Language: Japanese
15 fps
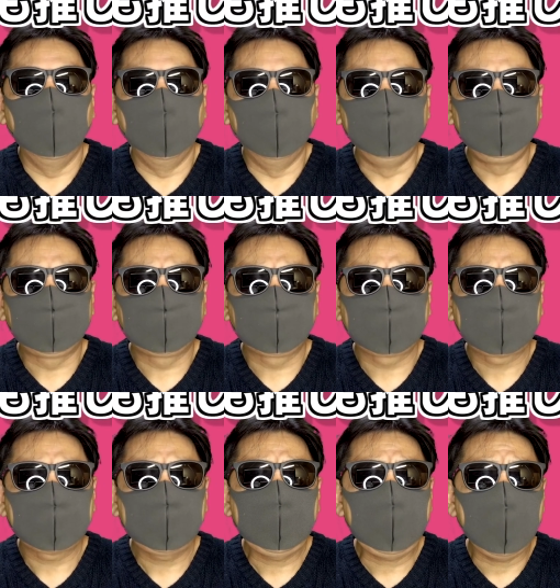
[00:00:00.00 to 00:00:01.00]
と、
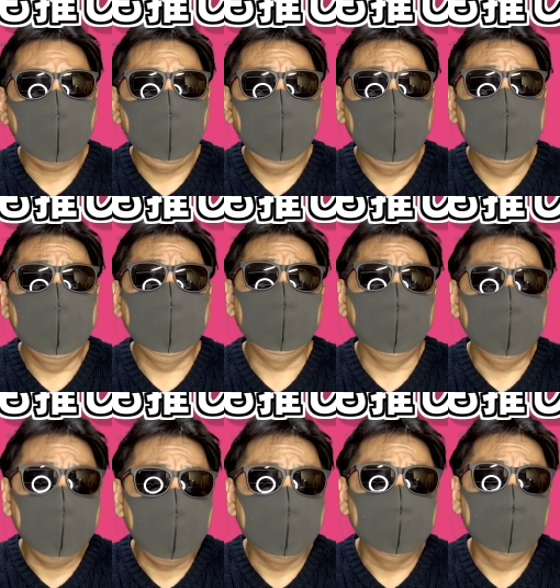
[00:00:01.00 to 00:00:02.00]
ペンライト
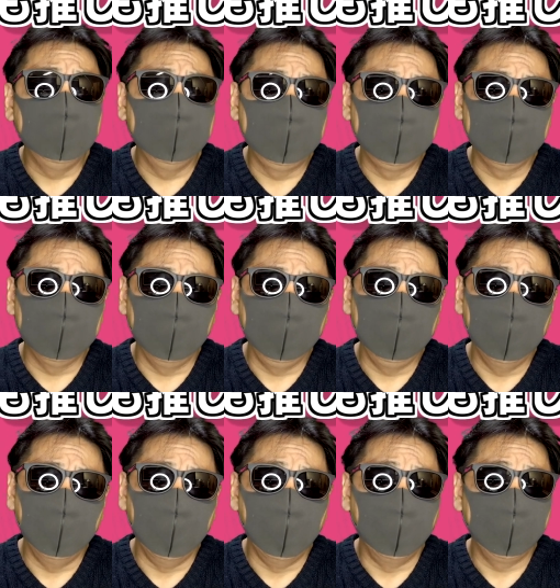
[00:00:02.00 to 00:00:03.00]
やね、グッズの
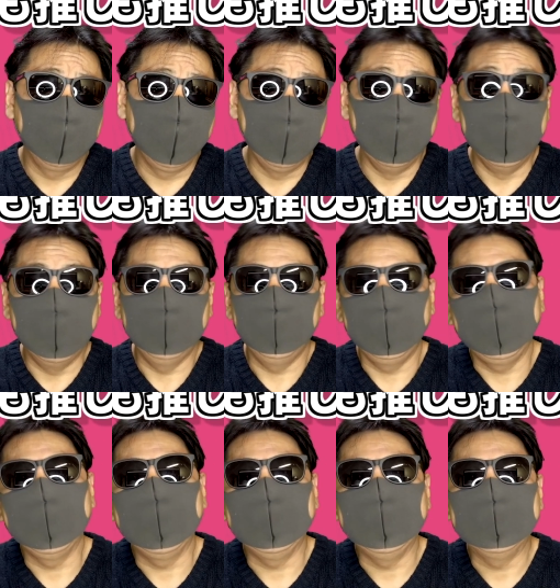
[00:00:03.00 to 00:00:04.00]
色も決めないと
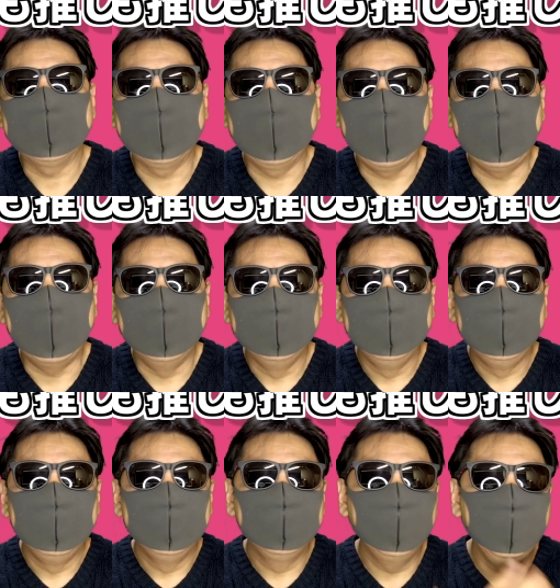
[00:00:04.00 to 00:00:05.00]
いけないですから、
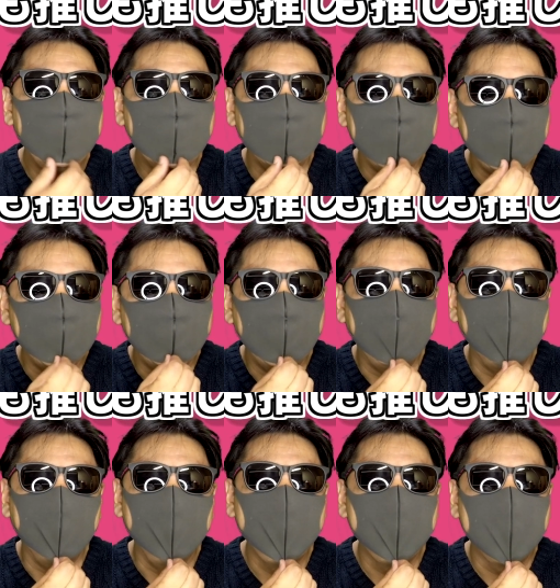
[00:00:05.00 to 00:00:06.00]
そういう意味ではね、
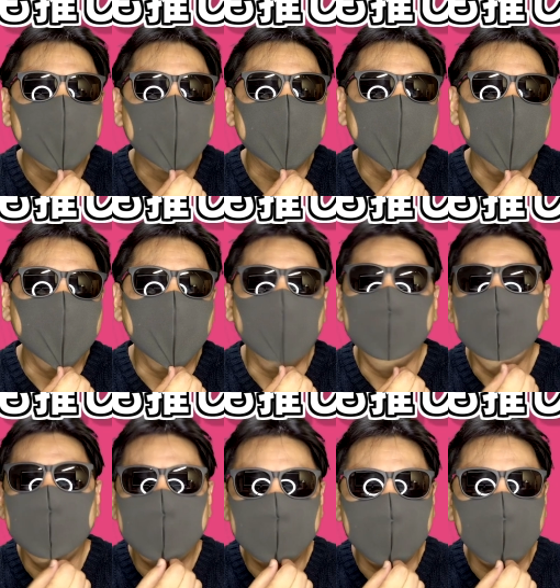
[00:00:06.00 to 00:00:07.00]
あの、推しは作るよう
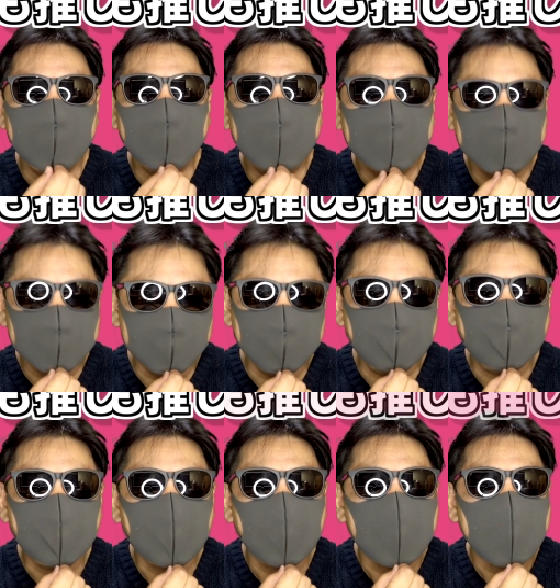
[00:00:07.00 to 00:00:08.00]
にしています。
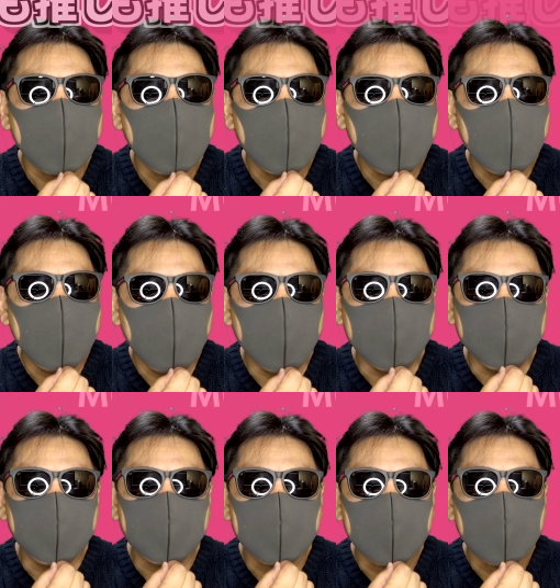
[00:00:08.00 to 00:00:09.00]
は
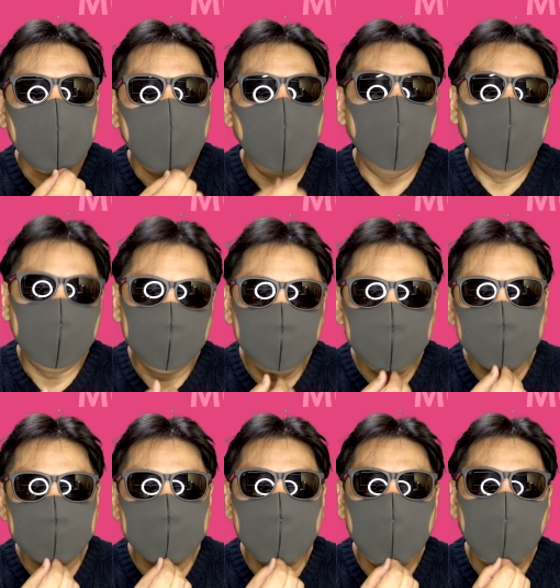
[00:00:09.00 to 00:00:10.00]
いああと
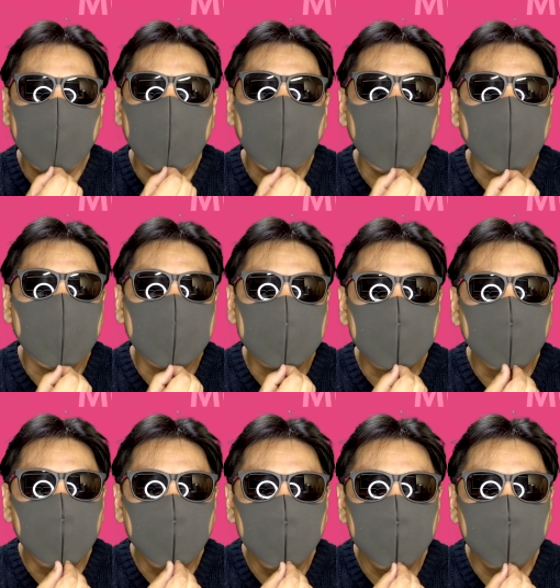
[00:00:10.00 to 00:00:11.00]
ですね、えー、
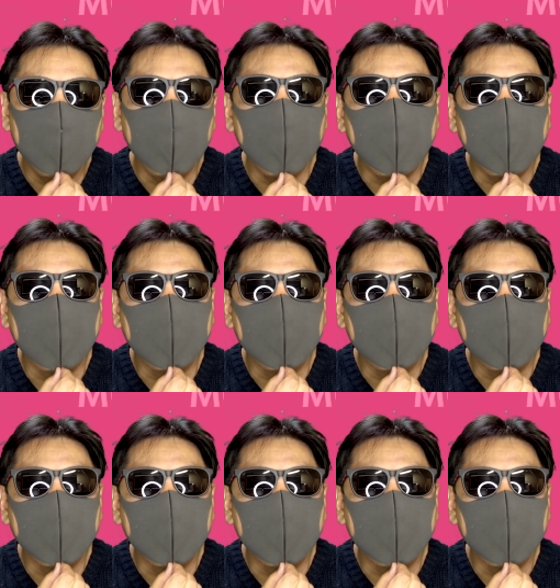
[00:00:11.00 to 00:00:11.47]
実はこの動